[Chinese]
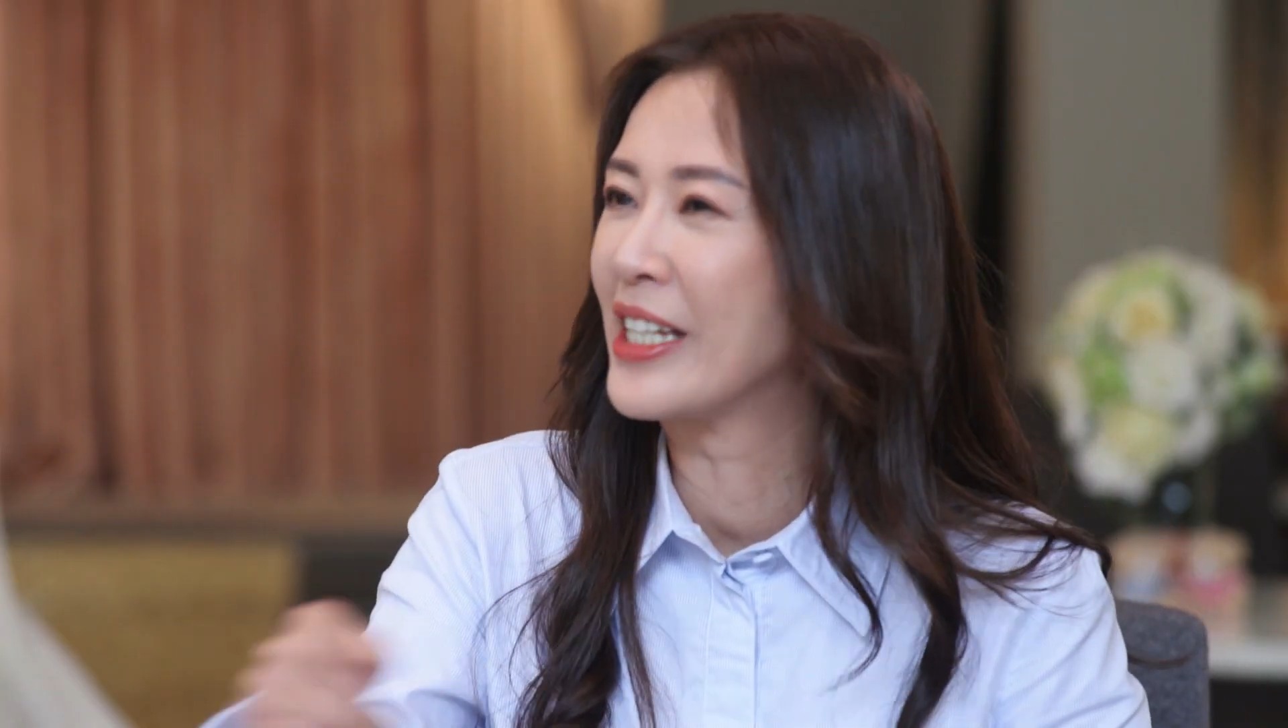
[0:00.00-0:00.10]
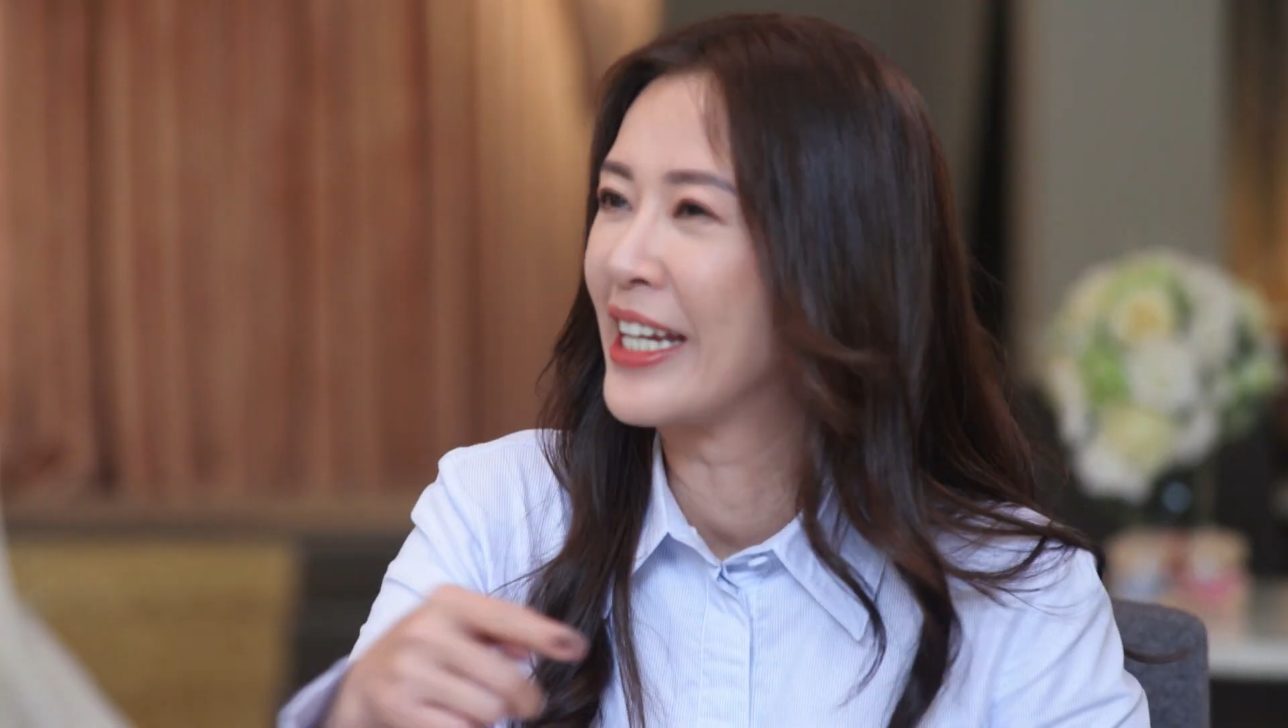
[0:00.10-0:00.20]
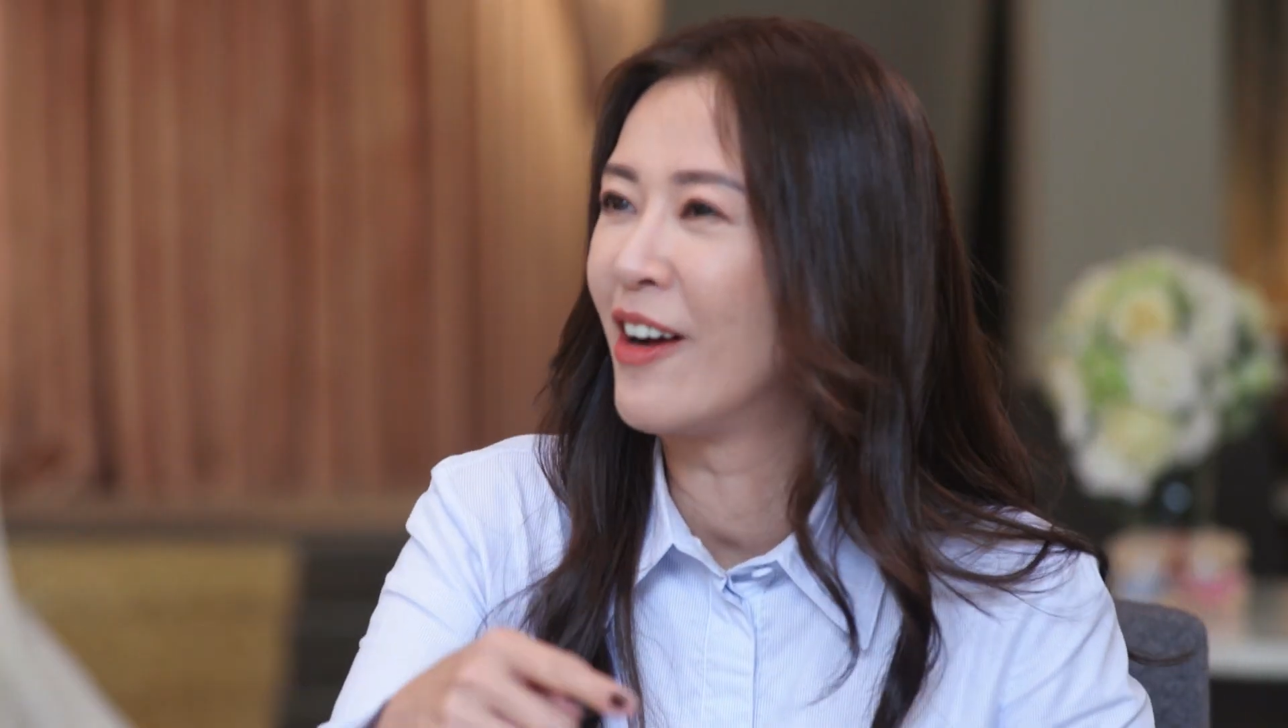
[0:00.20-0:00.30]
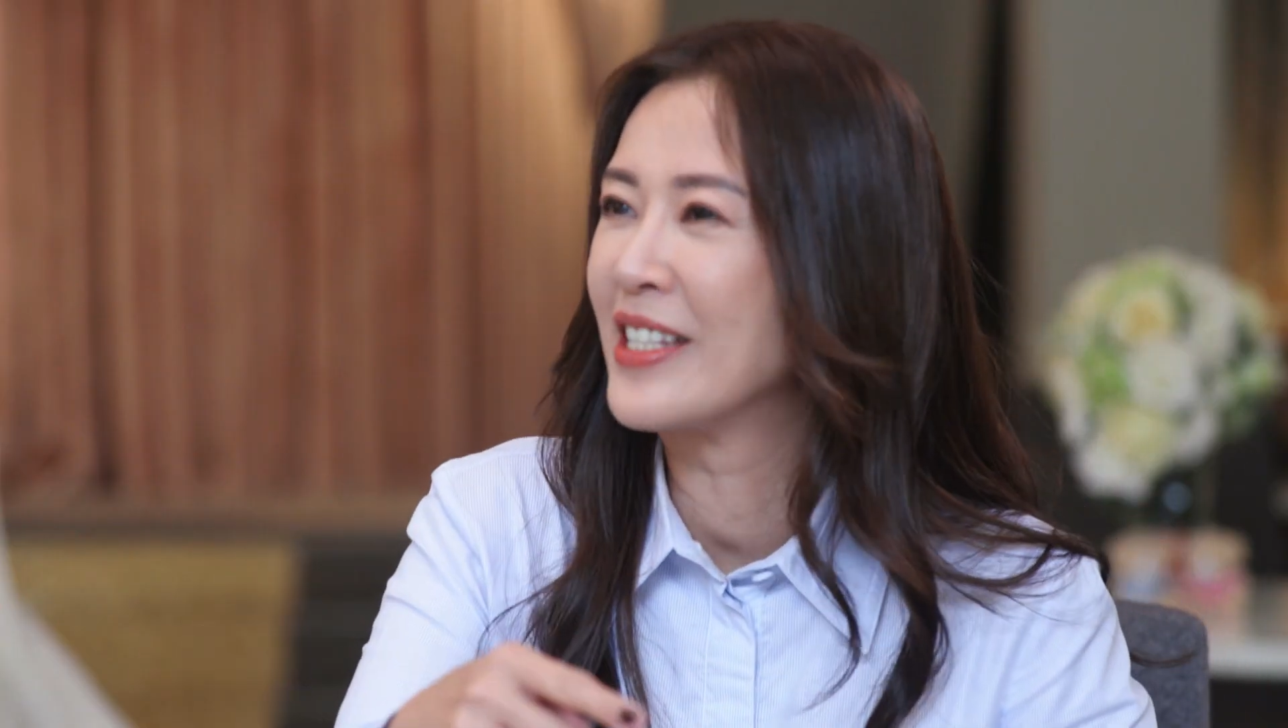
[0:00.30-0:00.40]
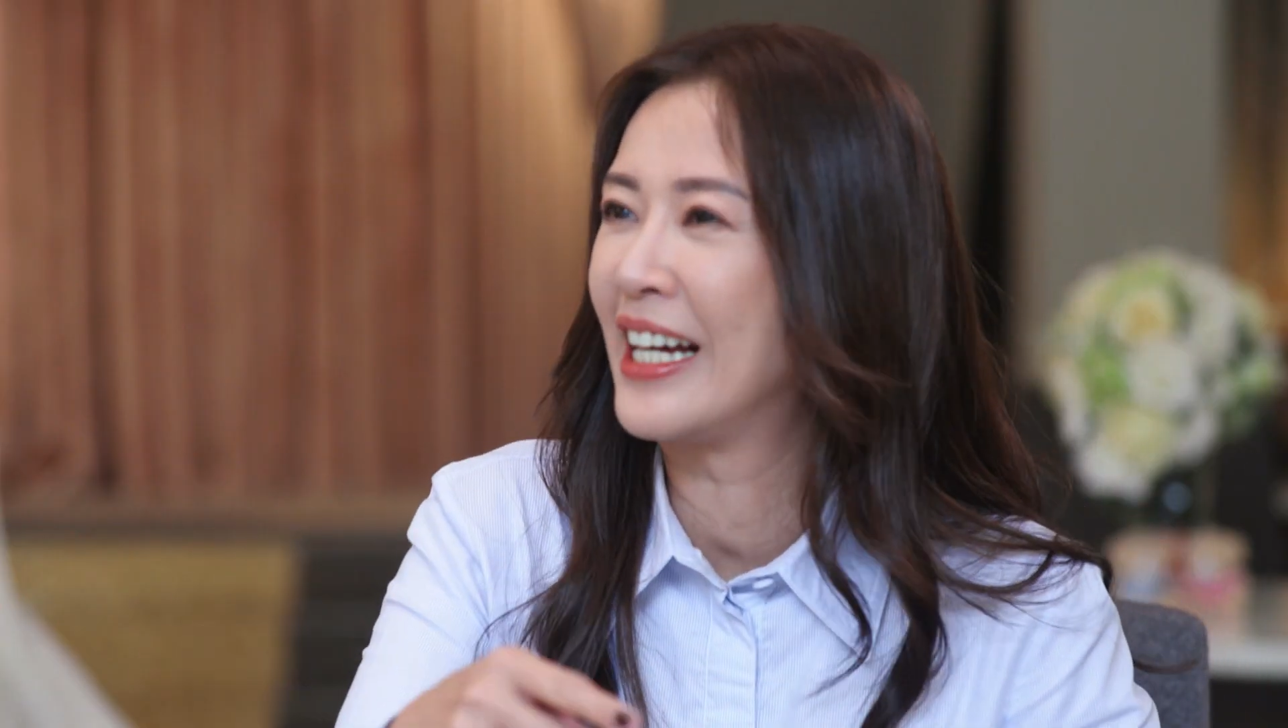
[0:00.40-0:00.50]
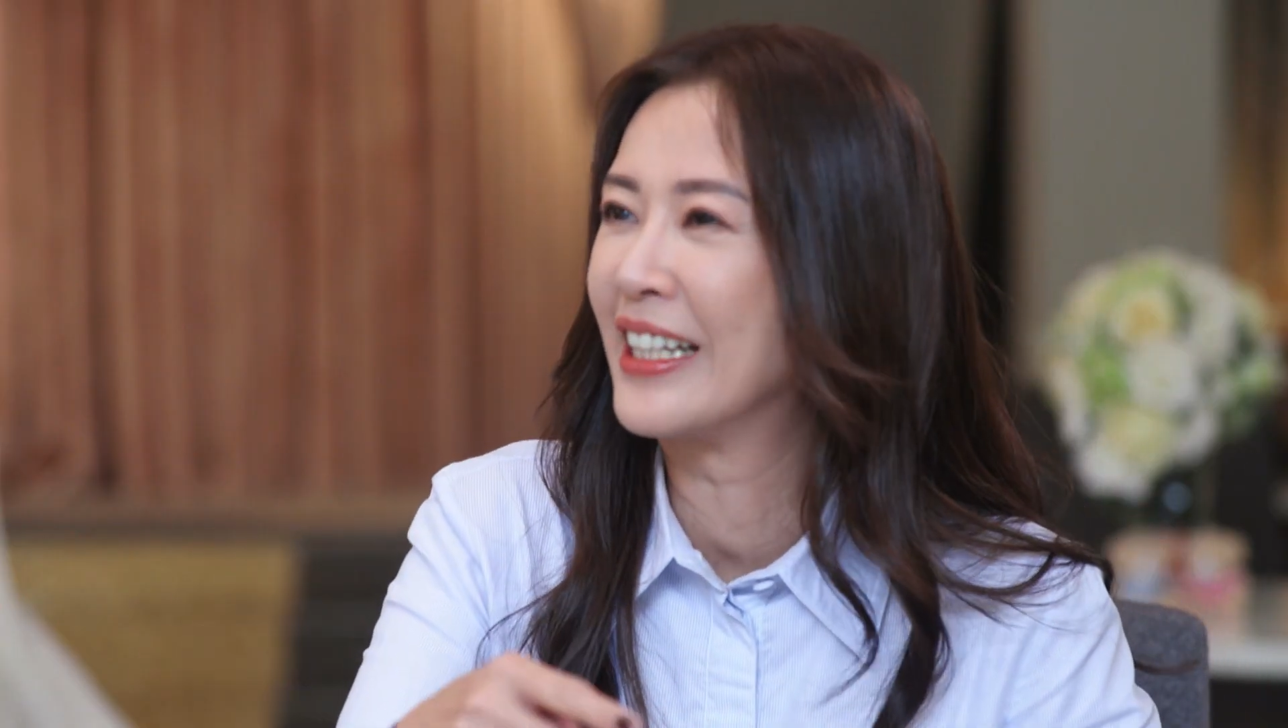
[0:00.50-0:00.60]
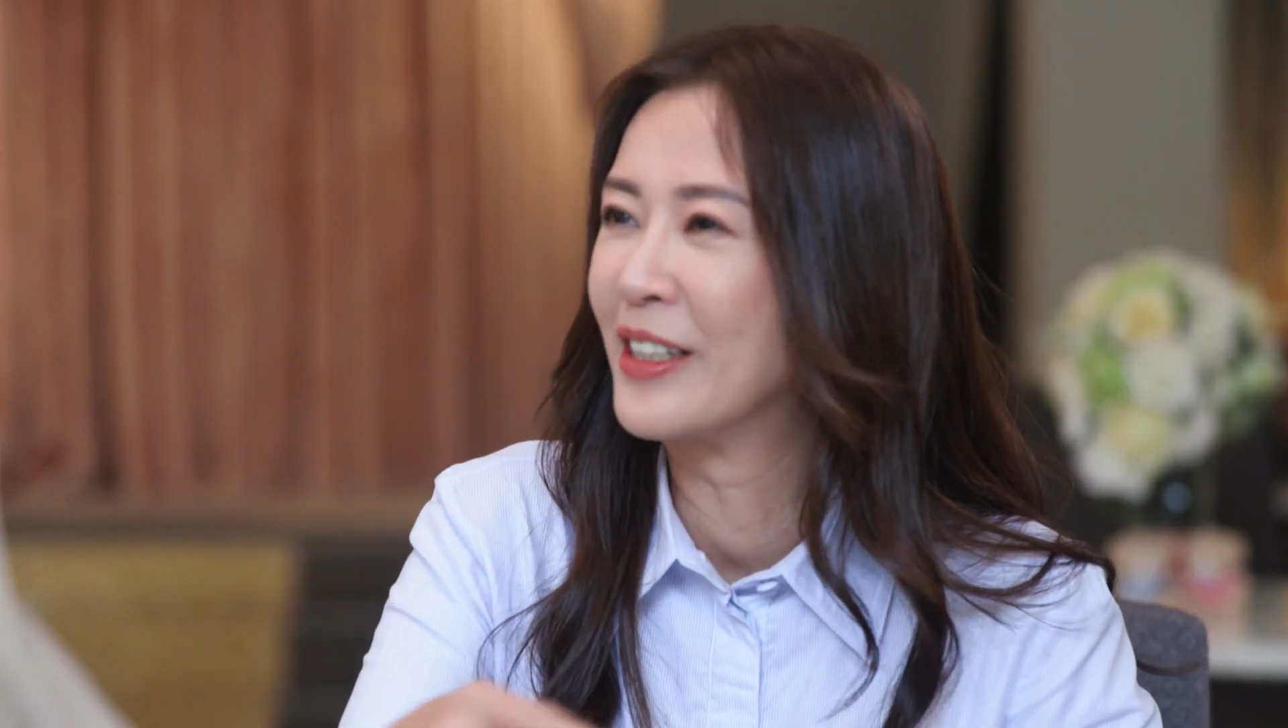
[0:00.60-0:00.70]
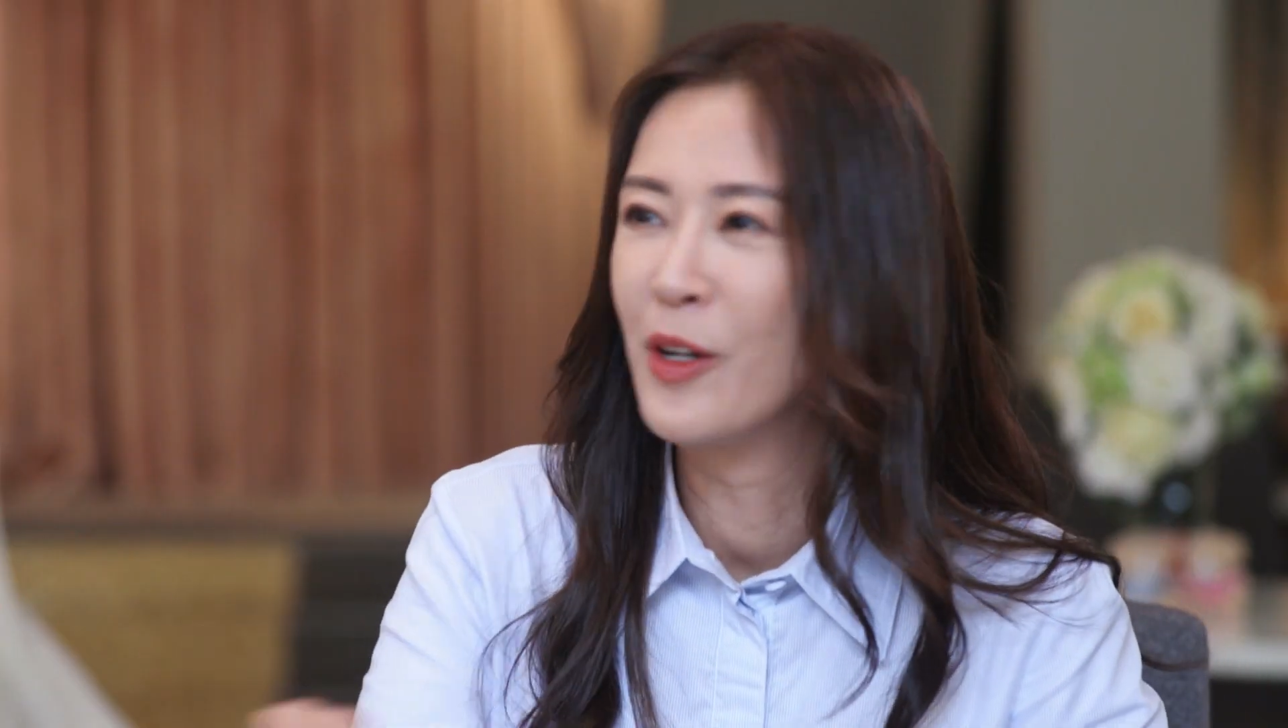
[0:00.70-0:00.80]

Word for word: 你要讲